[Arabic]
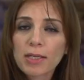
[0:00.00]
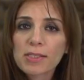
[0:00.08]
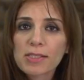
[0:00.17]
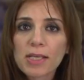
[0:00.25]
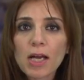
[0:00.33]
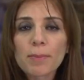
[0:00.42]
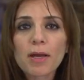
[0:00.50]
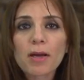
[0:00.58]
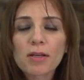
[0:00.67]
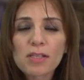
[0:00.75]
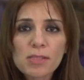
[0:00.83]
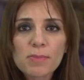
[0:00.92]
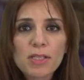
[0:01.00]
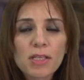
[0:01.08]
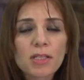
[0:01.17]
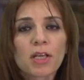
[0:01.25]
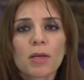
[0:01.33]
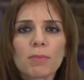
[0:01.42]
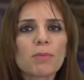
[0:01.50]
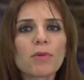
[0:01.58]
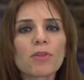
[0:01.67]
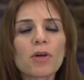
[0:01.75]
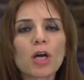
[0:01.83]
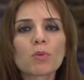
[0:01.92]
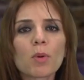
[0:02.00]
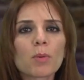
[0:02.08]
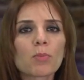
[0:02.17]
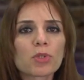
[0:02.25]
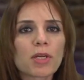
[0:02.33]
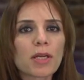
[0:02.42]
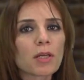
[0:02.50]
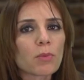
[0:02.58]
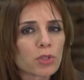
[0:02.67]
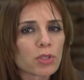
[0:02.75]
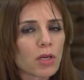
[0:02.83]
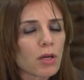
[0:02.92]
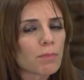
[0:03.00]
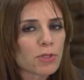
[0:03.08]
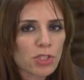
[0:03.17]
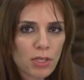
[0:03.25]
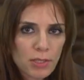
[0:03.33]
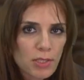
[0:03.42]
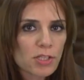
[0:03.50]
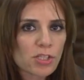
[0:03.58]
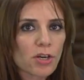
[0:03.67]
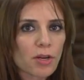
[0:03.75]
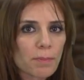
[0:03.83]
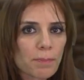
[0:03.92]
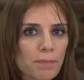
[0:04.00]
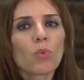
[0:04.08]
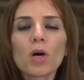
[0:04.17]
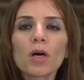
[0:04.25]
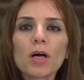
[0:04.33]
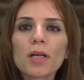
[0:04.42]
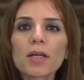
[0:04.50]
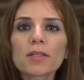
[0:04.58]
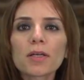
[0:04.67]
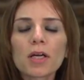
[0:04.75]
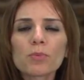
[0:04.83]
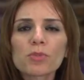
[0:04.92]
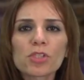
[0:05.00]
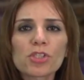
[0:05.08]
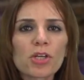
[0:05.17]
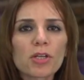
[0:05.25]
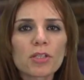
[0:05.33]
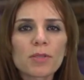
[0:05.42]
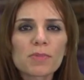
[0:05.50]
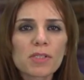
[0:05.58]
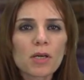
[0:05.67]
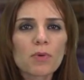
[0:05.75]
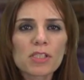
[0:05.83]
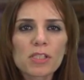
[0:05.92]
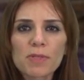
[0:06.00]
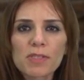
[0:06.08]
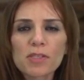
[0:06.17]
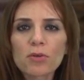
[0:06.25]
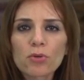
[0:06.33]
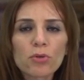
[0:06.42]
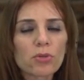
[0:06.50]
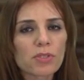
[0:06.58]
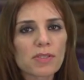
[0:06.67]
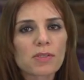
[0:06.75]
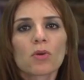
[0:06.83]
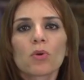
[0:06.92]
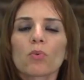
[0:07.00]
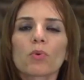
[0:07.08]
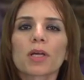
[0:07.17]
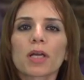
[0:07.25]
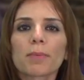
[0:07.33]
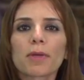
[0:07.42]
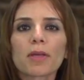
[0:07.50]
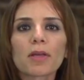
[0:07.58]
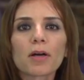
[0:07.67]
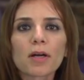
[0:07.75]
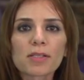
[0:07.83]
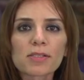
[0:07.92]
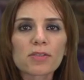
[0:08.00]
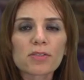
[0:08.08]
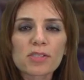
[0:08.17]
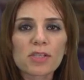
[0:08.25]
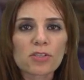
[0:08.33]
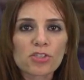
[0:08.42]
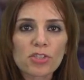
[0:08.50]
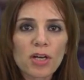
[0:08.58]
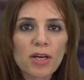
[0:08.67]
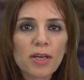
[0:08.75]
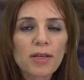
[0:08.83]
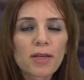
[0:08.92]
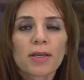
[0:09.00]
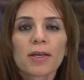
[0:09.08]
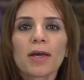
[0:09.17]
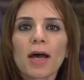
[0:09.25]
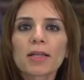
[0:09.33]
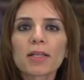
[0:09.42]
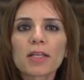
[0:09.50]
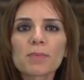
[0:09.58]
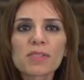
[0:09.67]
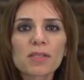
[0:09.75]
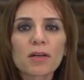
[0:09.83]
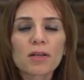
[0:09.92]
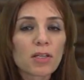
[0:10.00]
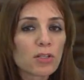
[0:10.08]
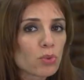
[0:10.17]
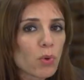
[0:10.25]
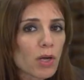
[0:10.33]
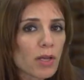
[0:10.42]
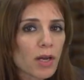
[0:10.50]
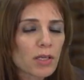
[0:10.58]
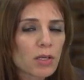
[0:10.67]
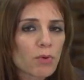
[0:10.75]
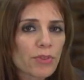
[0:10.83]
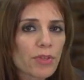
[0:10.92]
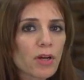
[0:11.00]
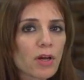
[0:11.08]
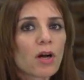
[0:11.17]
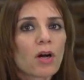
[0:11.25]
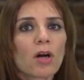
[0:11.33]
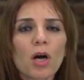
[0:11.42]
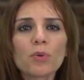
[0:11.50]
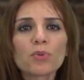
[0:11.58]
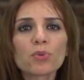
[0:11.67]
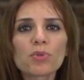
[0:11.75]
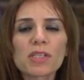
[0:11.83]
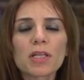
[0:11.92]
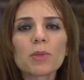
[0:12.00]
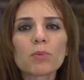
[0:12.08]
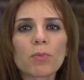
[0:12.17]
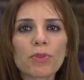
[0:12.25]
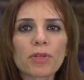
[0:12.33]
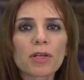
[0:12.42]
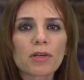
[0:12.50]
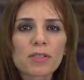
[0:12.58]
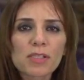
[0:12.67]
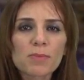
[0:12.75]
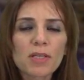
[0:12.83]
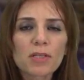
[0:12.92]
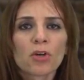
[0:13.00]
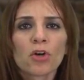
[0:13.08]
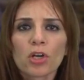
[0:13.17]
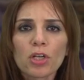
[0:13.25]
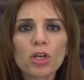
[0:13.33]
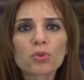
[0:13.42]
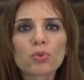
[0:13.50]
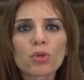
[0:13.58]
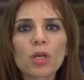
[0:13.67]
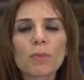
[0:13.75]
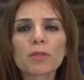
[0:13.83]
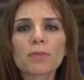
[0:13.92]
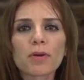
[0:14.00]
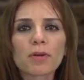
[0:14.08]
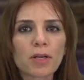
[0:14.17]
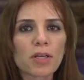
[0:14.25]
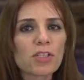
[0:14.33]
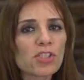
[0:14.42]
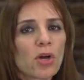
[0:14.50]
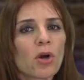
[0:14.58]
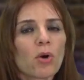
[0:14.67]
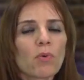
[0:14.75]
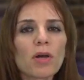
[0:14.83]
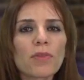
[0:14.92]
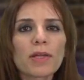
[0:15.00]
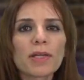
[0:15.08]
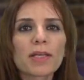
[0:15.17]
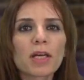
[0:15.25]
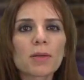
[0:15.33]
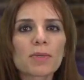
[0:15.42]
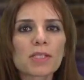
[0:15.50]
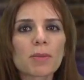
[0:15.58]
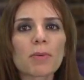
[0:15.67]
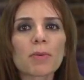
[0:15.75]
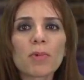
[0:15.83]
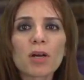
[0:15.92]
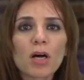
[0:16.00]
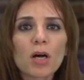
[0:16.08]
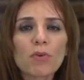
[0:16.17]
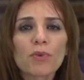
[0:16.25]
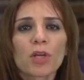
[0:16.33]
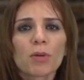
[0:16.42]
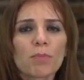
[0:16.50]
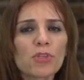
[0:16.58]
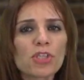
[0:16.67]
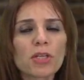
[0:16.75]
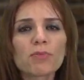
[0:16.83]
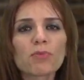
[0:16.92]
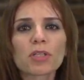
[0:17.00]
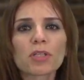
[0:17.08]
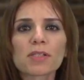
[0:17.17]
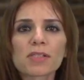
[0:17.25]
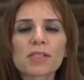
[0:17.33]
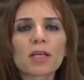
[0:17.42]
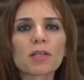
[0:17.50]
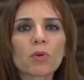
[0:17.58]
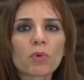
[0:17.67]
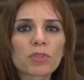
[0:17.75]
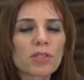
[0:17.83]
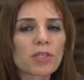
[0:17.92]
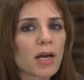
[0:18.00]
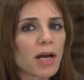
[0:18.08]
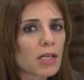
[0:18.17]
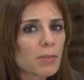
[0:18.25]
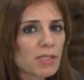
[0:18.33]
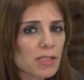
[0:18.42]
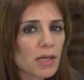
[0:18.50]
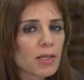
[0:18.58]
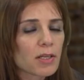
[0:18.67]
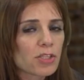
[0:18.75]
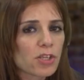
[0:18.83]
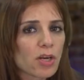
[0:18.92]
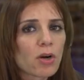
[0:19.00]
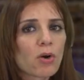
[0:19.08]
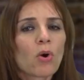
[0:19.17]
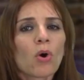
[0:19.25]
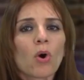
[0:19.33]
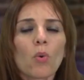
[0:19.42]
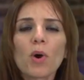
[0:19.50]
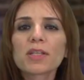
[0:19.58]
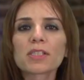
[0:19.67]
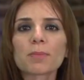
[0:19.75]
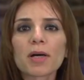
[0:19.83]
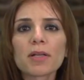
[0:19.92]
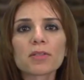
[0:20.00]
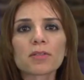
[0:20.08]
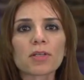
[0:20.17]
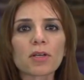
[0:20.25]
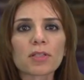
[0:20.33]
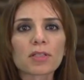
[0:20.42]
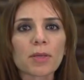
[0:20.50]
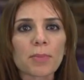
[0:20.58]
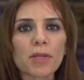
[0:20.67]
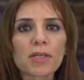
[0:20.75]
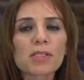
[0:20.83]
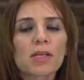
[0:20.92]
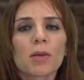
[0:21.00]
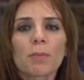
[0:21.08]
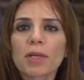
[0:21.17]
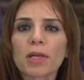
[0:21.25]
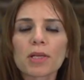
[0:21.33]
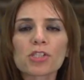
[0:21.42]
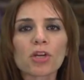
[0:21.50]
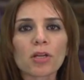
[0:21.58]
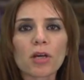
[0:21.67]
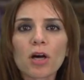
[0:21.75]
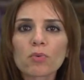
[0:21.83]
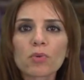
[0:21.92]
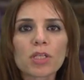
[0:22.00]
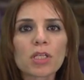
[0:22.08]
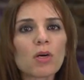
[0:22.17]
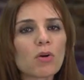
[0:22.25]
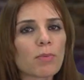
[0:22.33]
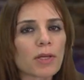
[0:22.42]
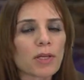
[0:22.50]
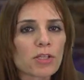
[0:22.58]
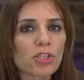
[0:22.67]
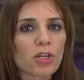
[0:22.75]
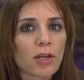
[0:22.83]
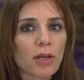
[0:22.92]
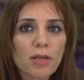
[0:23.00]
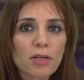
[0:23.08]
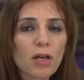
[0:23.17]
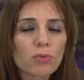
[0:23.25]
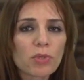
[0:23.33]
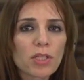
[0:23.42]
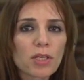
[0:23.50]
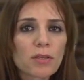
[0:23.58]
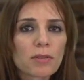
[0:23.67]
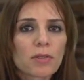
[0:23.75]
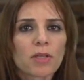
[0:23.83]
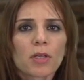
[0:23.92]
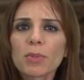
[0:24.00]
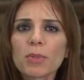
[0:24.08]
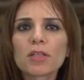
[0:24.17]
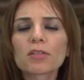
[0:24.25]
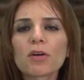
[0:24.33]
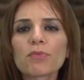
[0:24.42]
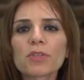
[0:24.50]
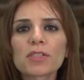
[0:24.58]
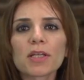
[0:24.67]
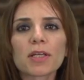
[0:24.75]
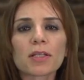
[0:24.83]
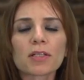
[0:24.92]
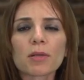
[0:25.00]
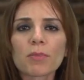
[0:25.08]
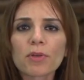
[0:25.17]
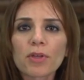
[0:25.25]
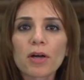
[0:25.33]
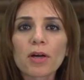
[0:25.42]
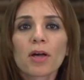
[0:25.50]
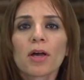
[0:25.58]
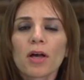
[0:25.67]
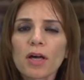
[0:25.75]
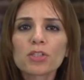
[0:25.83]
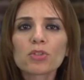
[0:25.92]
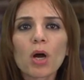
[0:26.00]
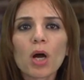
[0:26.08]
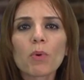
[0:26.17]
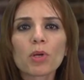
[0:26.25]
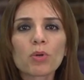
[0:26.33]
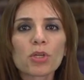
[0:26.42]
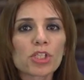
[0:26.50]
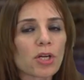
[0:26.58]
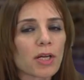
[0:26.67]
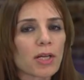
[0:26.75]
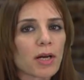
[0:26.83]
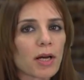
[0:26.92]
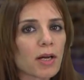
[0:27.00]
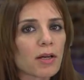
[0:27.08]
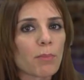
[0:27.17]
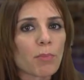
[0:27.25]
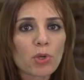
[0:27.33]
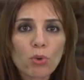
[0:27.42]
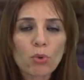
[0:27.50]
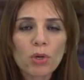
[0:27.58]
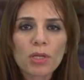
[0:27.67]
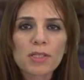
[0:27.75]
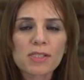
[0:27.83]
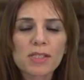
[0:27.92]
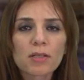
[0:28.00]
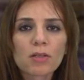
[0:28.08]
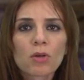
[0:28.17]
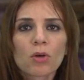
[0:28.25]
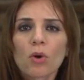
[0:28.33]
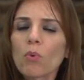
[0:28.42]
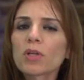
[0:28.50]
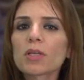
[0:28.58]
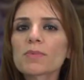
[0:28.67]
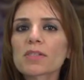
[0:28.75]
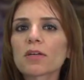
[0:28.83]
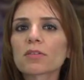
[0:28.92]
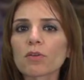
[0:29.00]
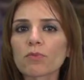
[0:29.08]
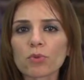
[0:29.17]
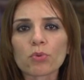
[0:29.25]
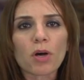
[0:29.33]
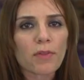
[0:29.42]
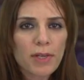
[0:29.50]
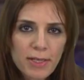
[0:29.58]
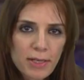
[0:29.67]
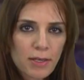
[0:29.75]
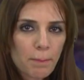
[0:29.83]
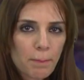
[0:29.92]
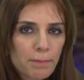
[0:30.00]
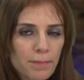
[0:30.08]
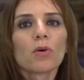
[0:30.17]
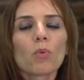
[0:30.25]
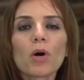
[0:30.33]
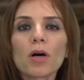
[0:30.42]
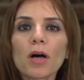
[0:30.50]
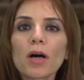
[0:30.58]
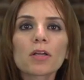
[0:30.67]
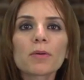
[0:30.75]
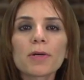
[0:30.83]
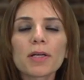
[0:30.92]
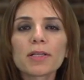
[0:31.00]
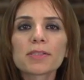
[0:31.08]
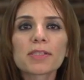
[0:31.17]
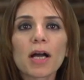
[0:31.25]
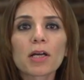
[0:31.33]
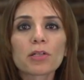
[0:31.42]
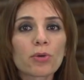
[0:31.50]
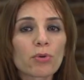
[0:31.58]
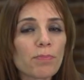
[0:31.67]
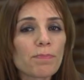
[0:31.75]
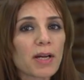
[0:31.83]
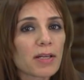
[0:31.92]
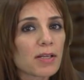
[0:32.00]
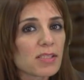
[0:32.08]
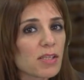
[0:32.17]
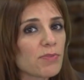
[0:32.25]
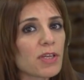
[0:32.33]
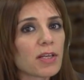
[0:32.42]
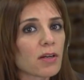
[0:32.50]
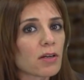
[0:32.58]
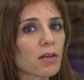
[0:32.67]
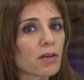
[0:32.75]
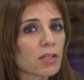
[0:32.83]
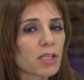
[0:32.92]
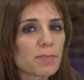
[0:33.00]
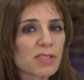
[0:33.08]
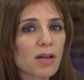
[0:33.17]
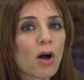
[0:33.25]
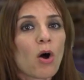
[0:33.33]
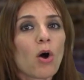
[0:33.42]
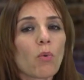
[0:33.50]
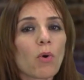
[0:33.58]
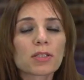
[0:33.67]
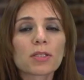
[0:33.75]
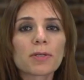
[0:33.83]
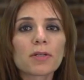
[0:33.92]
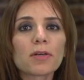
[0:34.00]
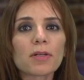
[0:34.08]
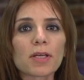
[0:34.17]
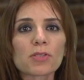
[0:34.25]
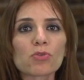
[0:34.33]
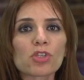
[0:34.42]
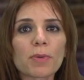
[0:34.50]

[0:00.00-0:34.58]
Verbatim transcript: عن انسحابها رسميا من ميثاق الأمم المتحدة المرتقب بشأن الهجرة وأكد المستشار النمساوي سيباستيان كورتس ونائبه هاينز كريستيان شتراخي أن النمسا لن توقع على الوثيقة أو ترسل ممثلا رسميا لحضور قمة مراكش وذلك بسبب المخاوف بشأن فقدان السيادة الوطنية على مسائل الهجرة واحتمال تضييق التمييز بين الهجرة القانونية وبين الهجرة الغير قانونية بالإضافة إلى أن الميثاق قد يحول الهجرة إلى حق من حقوق الإنسان والنمسا ترفض هذا الكلام وأعرب الاتحاد الأوروبي عن أسفه لقرار النمسا واعتبر رئيس